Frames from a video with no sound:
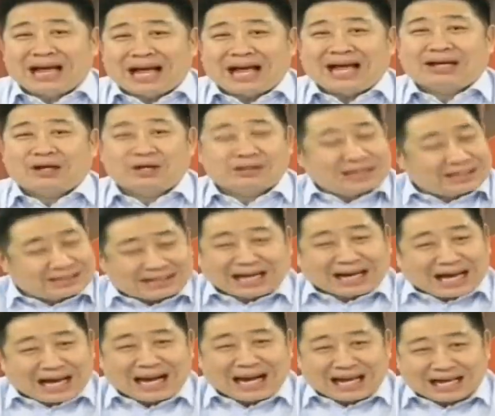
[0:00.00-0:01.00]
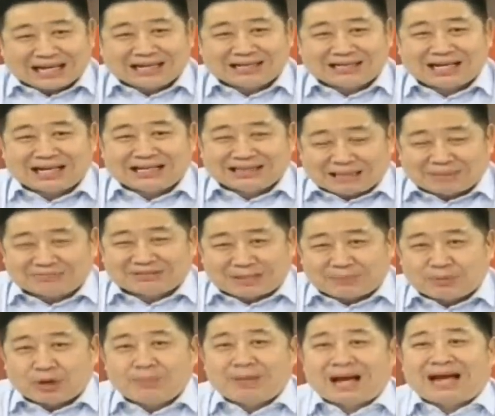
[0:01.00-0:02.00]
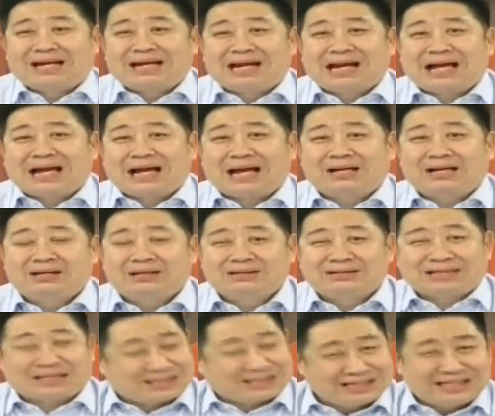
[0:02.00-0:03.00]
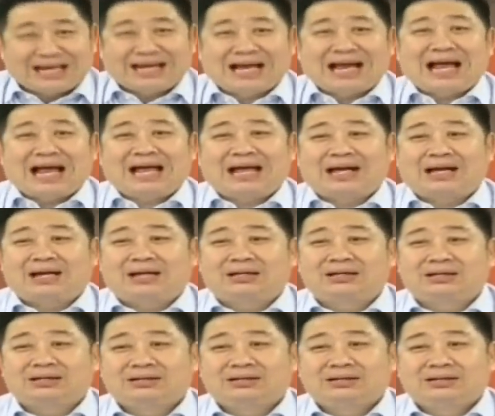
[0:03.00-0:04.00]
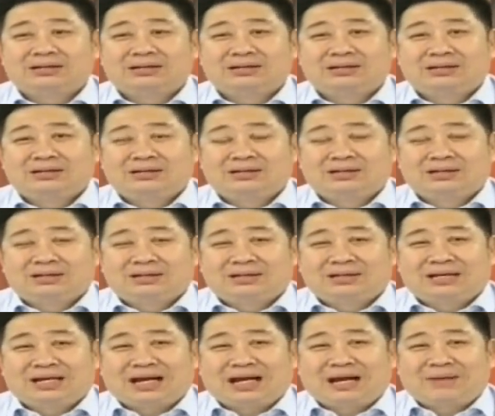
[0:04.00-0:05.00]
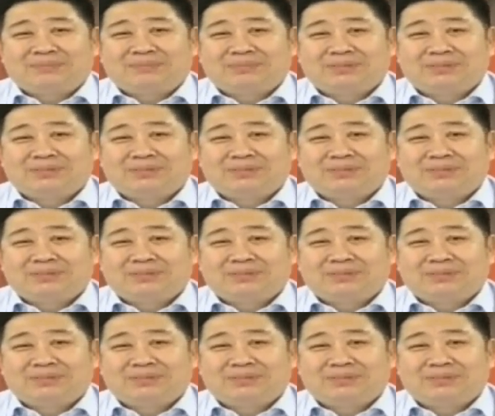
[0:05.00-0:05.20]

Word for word: ง่ายก็ตั้งแต่ค่าแรงขั้นต่ำสามร้อยบาทเนี่ยแหละฮะตัดสินใจง่ายฮะนะครับ